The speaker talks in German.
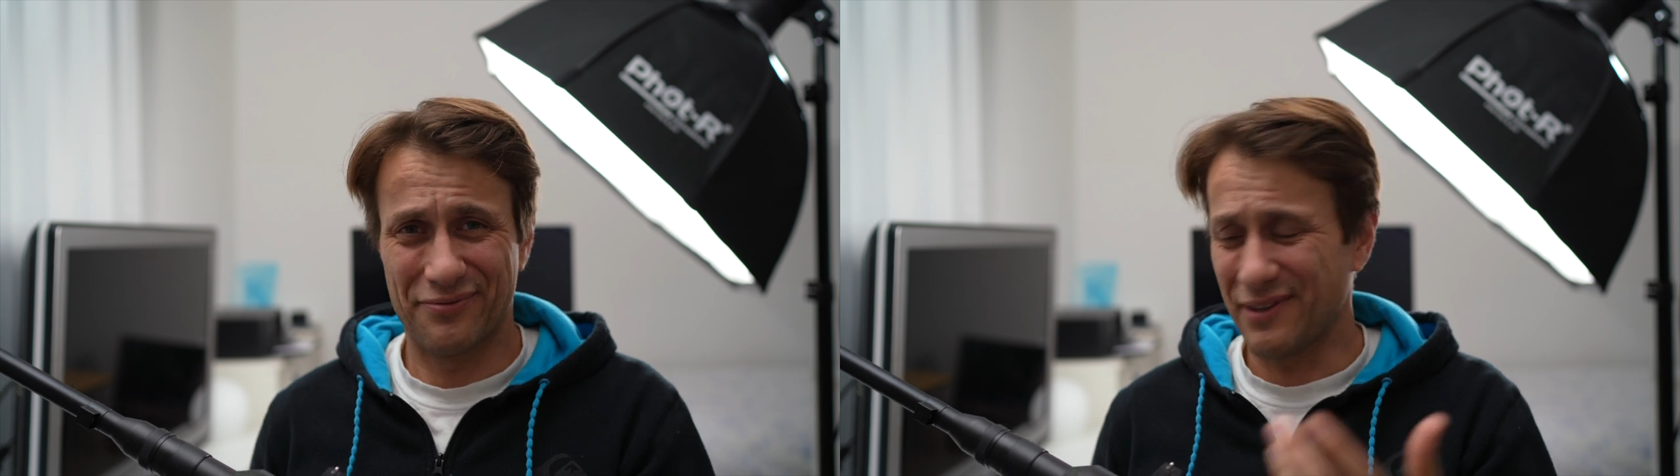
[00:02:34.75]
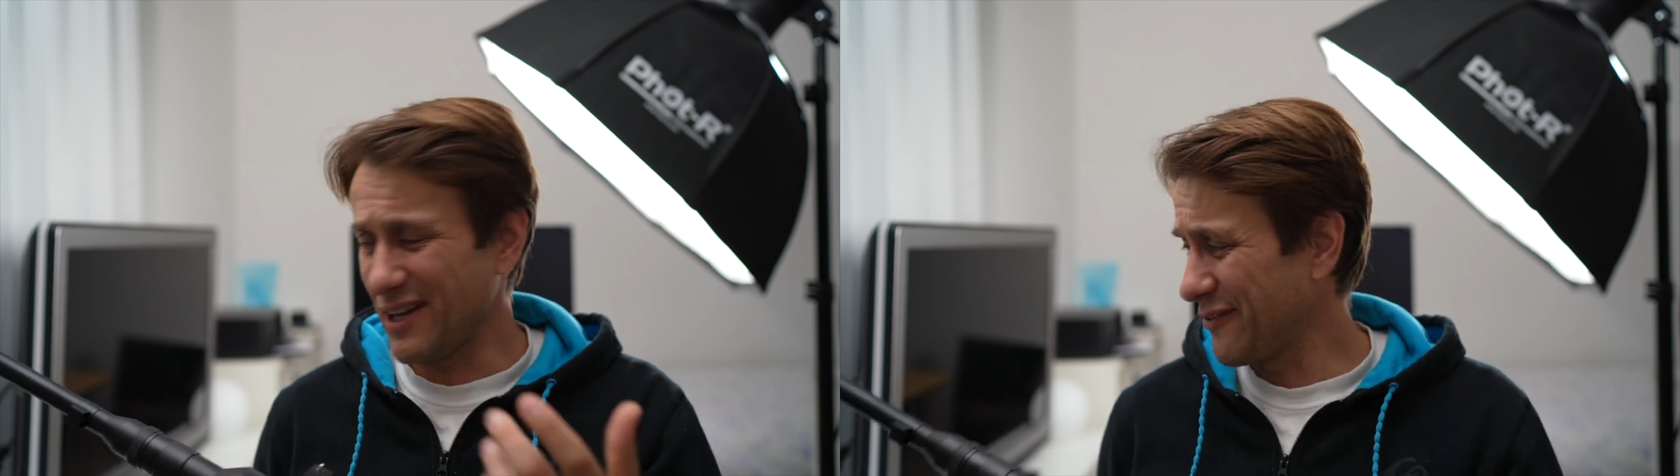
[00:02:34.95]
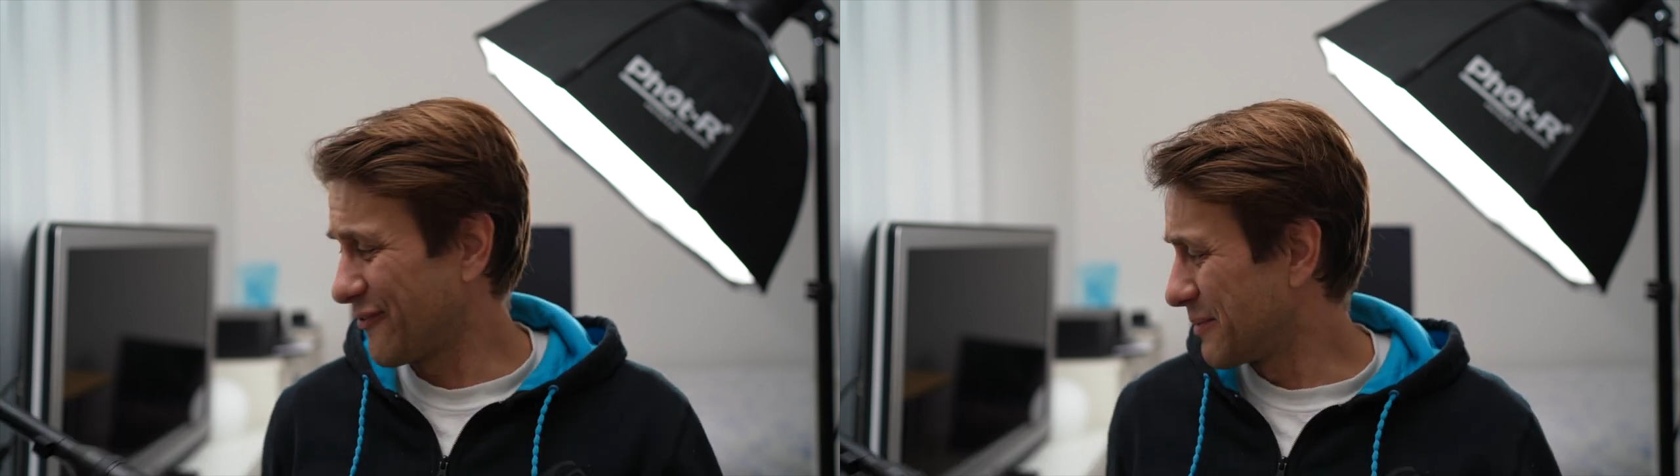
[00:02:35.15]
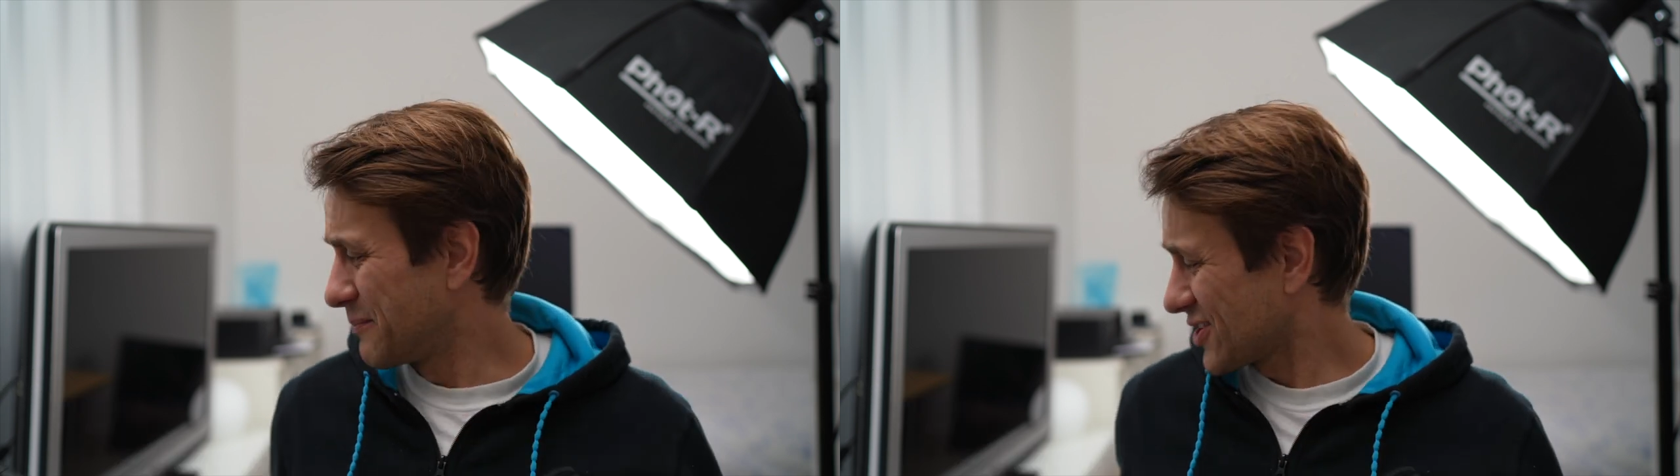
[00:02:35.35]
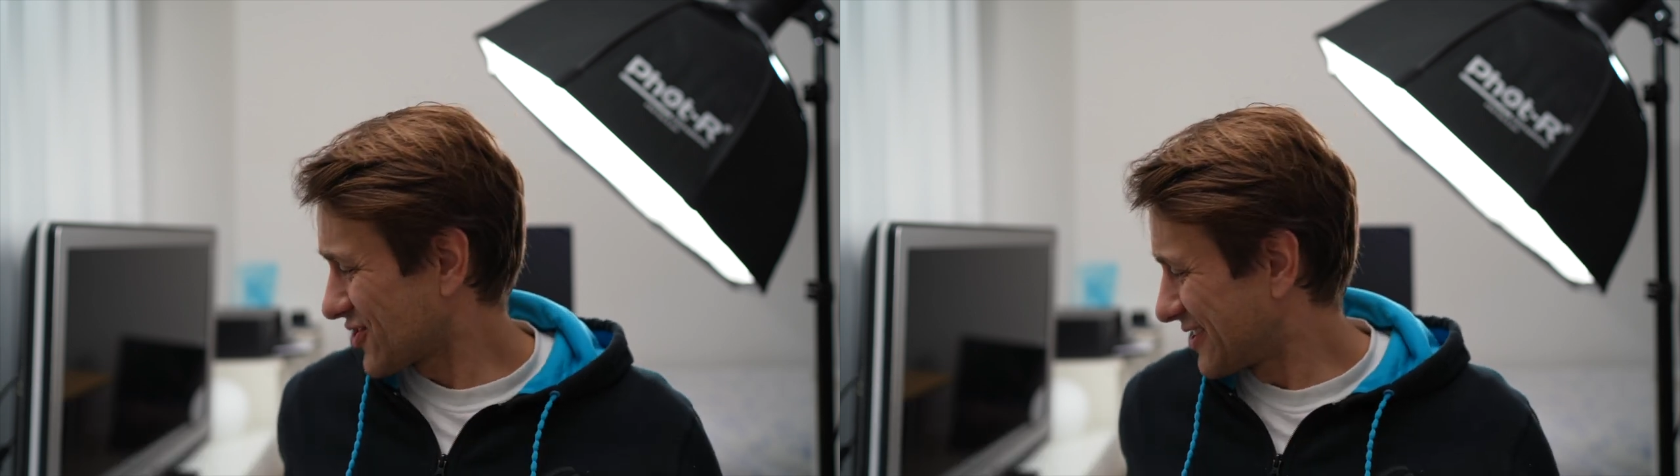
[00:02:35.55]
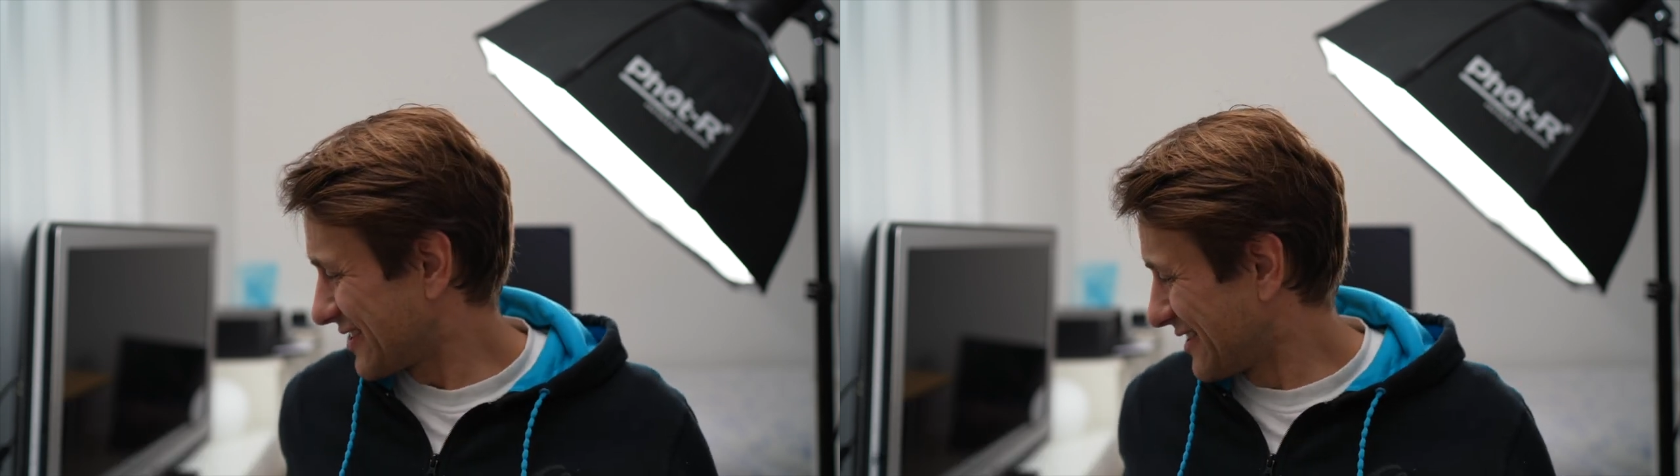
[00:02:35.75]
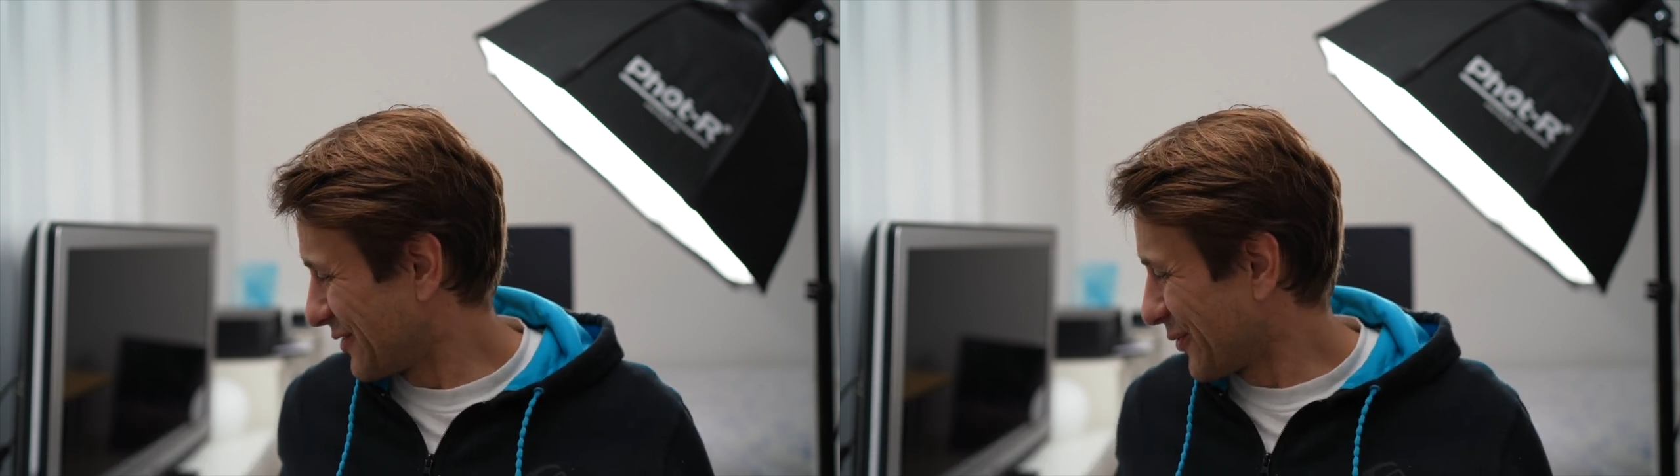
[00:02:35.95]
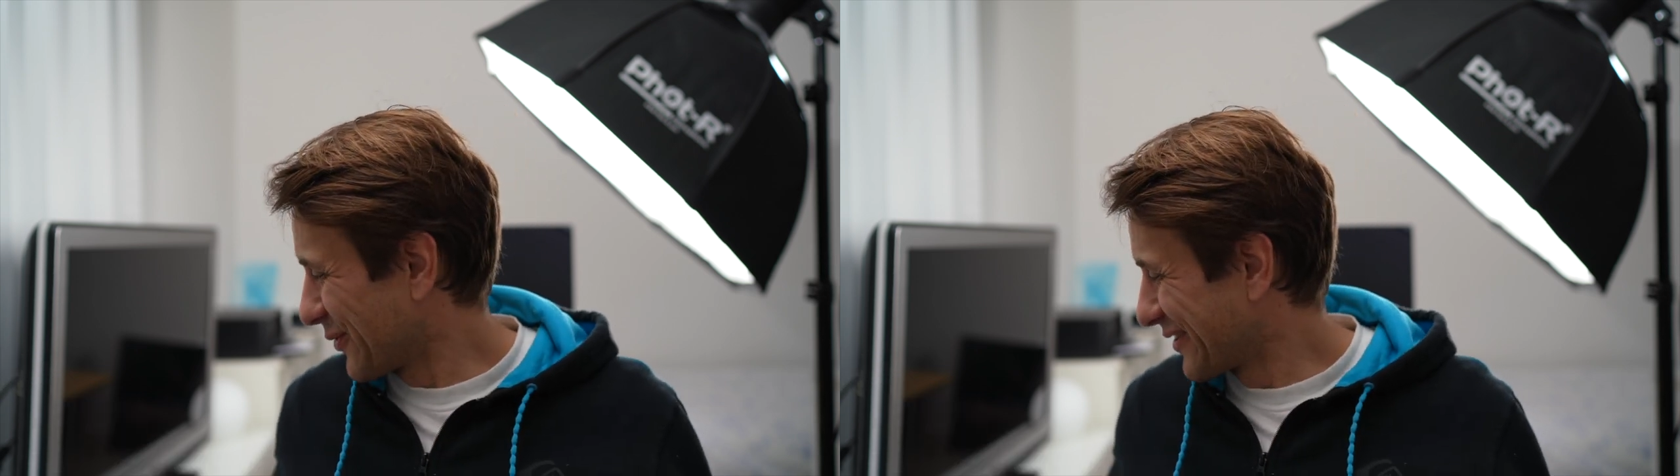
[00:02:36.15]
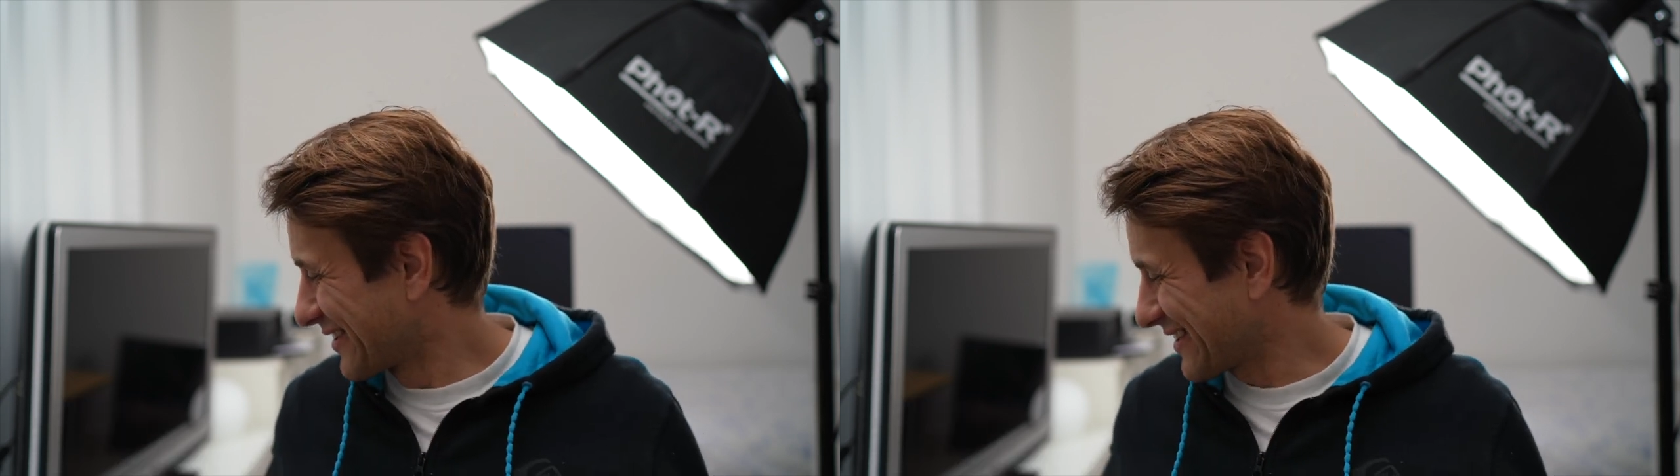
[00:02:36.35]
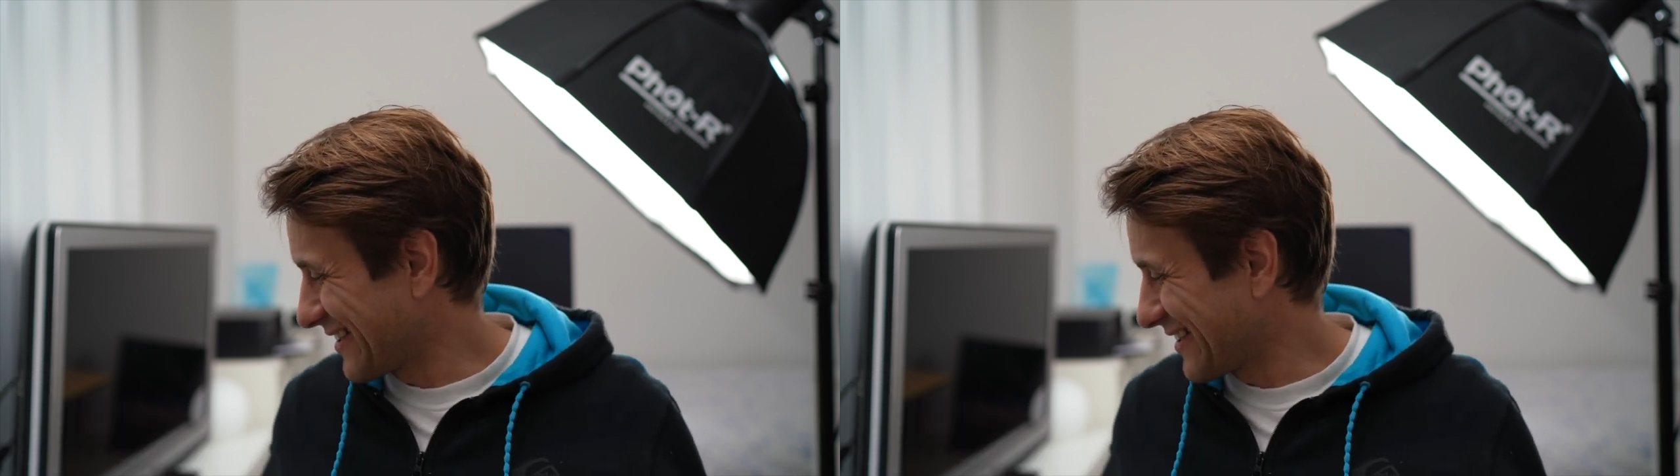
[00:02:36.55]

ja, vermischt und äh,